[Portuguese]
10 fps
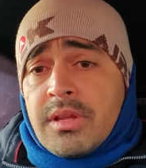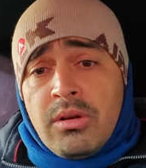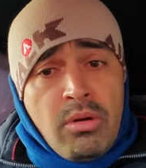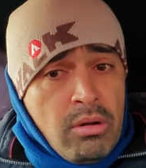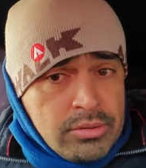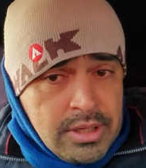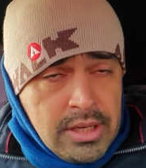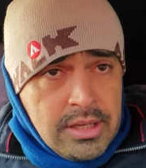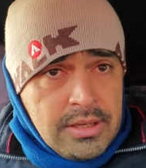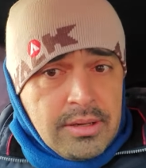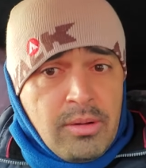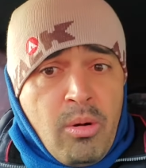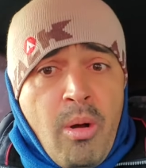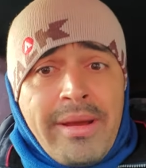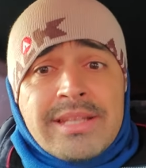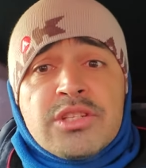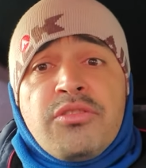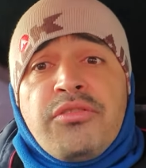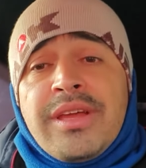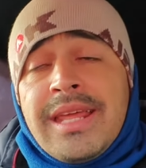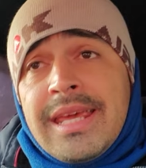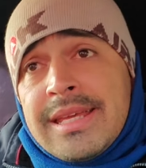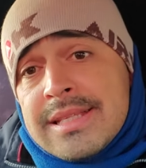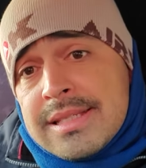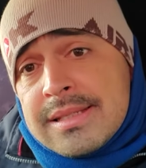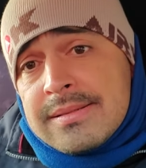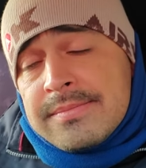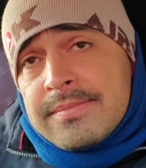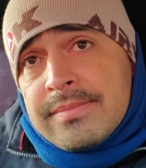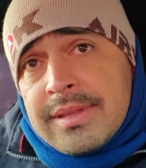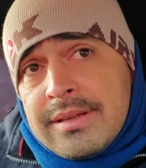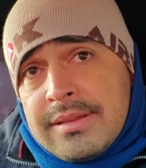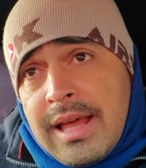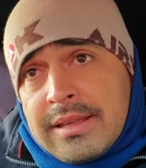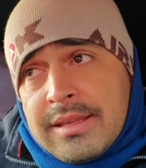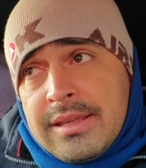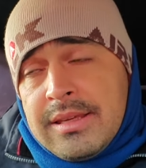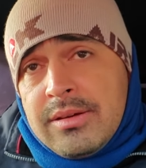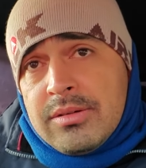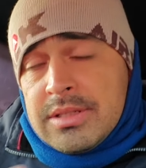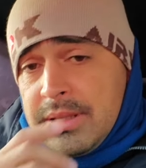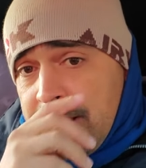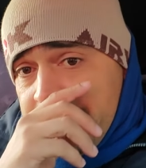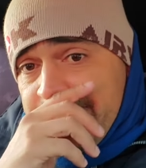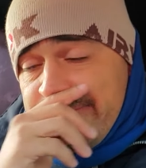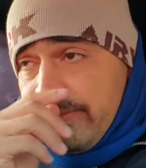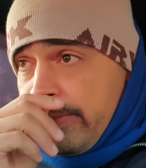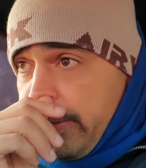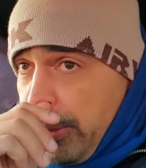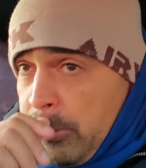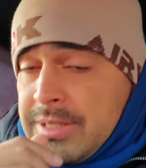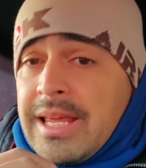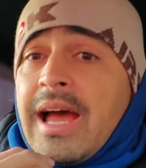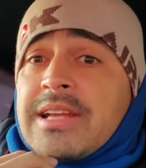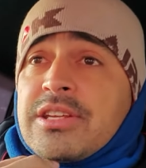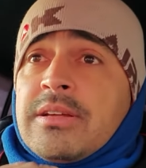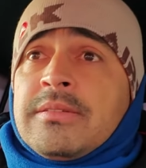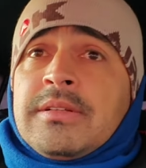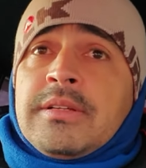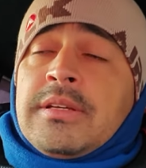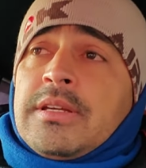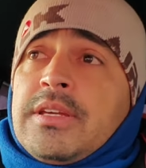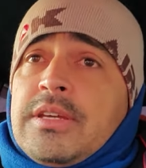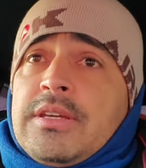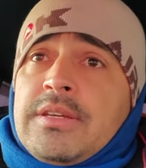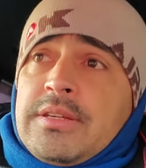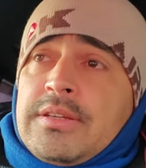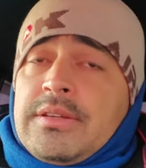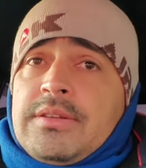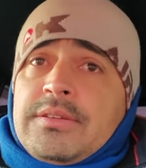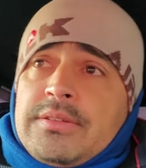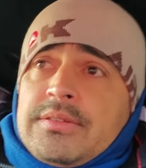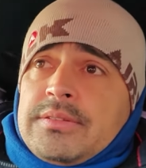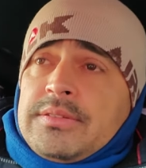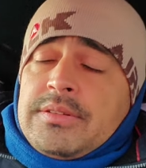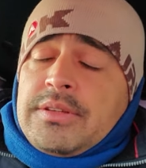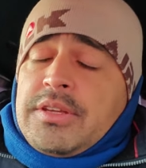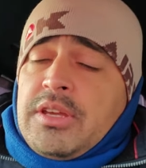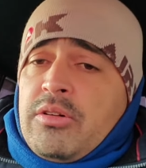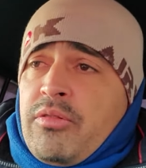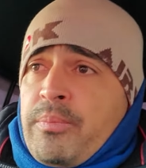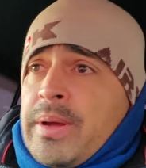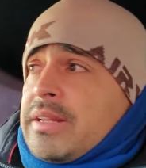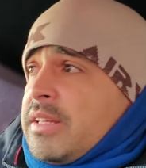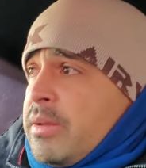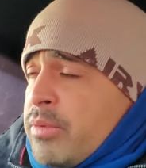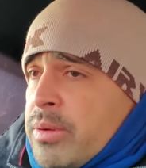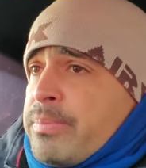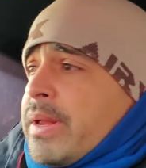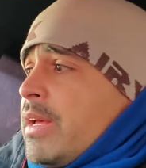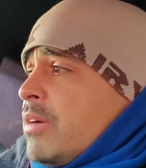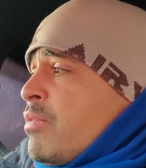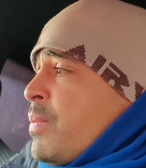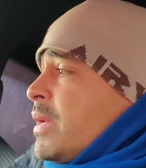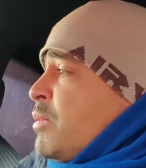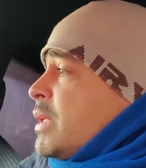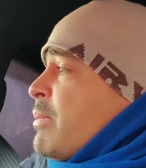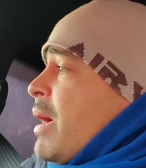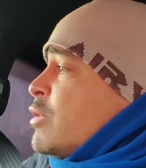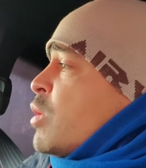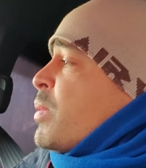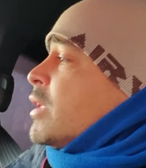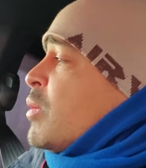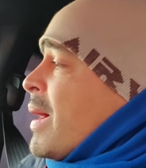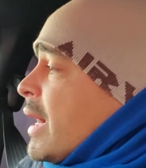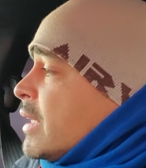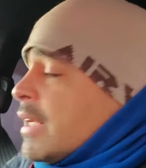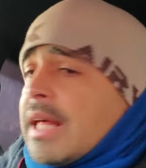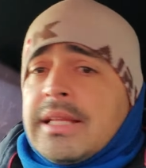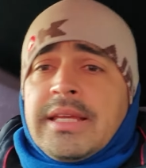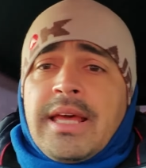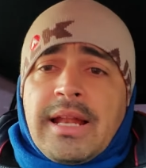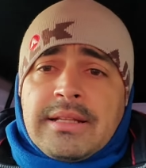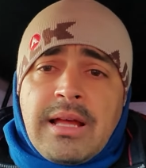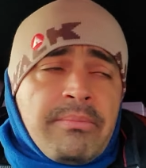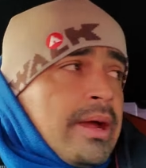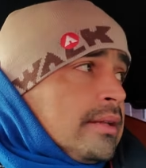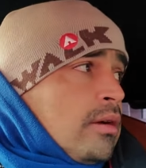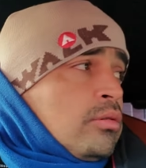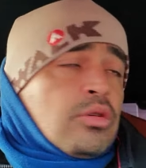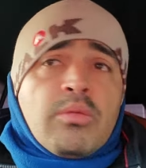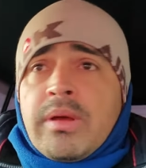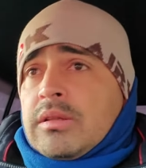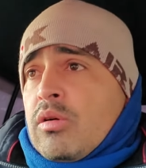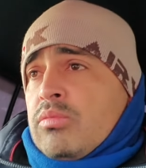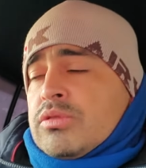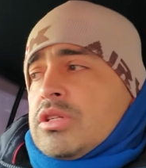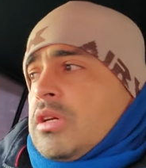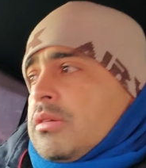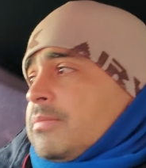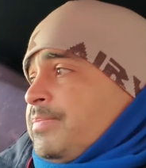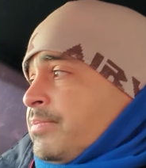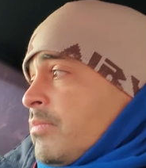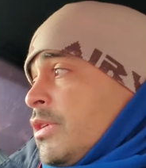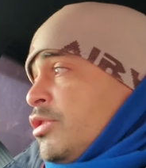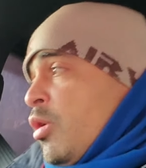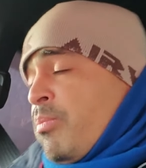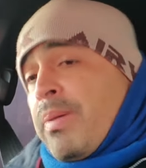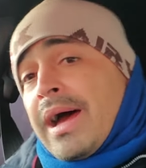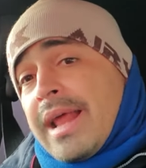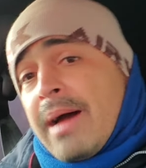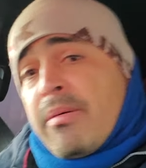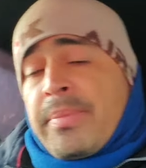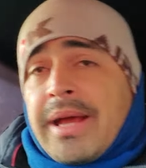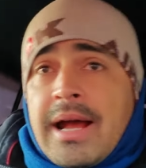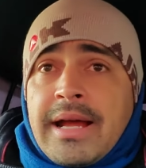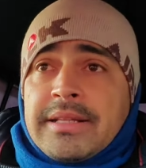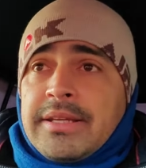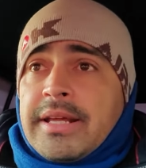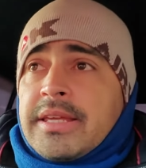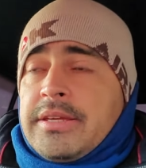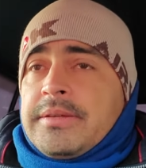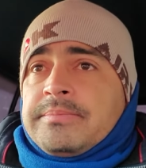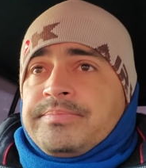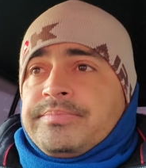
Qual seria? Qual é a diferença daqui ou de lá? Você acha que que eu vou perder meu emprego, vou perder meu trabalho só porque tem uma carteira ali, ela tá aberta, tá com documento, tá com dinheiro. Se eu parar para pegar a carteira aqui,